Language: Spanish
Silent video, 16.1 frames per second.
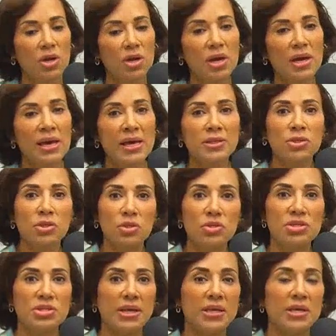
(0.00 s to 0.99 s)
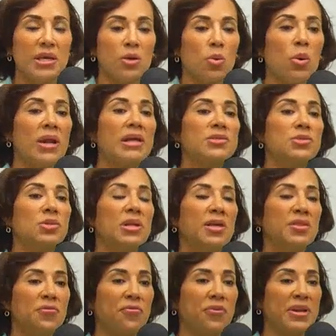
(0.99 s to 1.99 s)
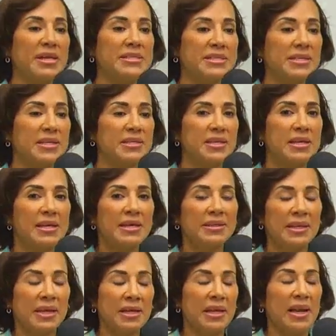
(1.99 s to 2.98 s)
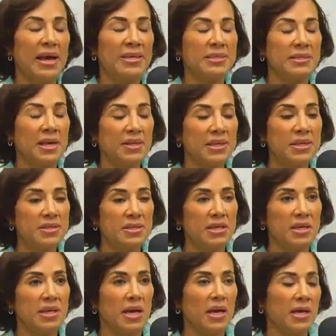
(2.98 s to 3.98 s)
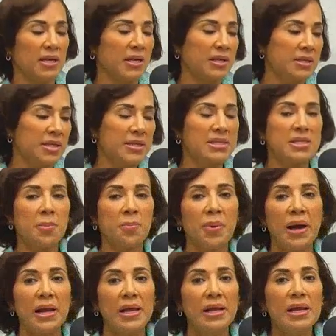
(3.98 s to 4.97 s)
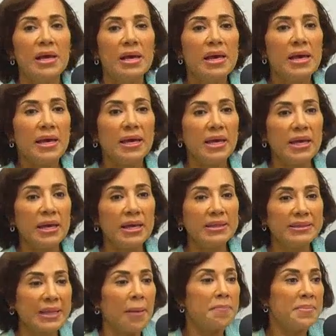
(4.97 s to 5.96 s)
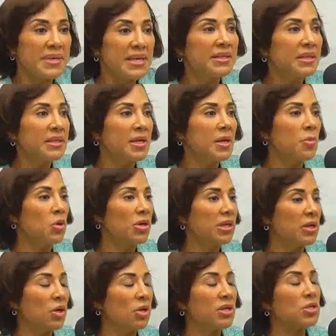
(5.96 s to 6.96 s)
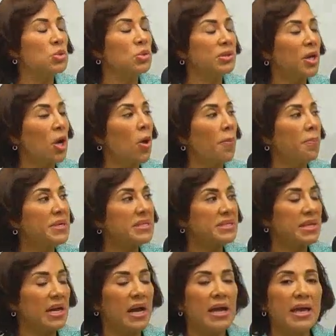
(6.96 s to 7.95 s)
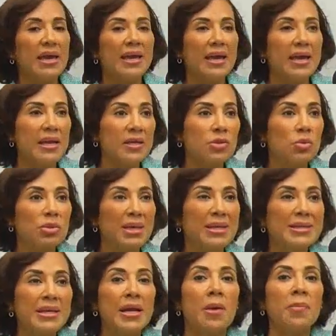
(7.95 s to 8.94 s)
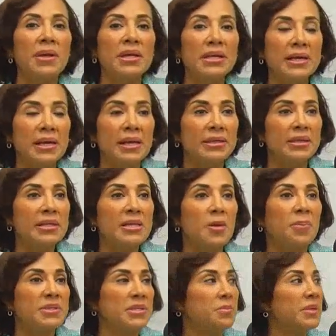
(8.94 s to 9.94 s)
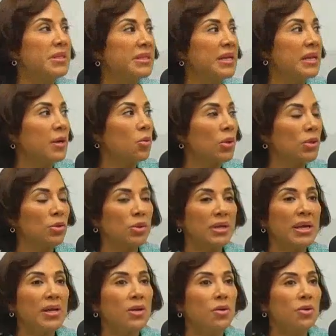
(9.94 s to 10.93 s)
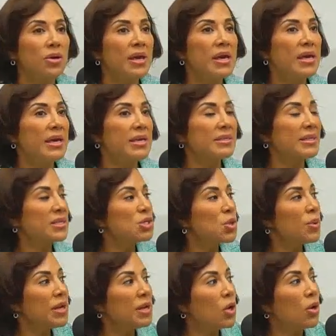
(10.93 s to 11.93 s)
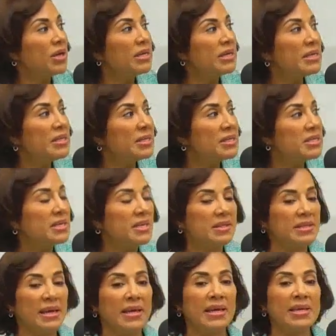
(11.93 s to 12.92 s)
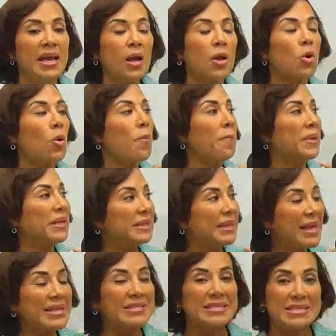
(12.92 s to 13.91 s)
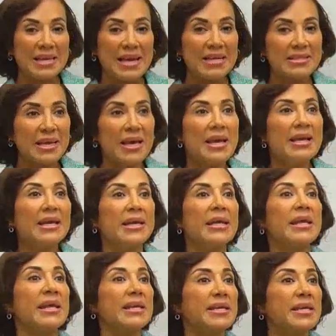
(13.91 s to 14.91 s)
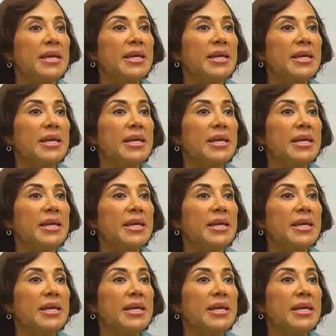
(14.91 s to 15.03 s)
Entonces, ¿qué, ¿cuáles son las diferencias? Desde las estadísticas, que las tiene CEPAL, eh, también tenemos, y de los resultados PISA, el estudiante en América Latina, especialmente el ecuatoriano, está sobre los índices de aquellas competencias que requiere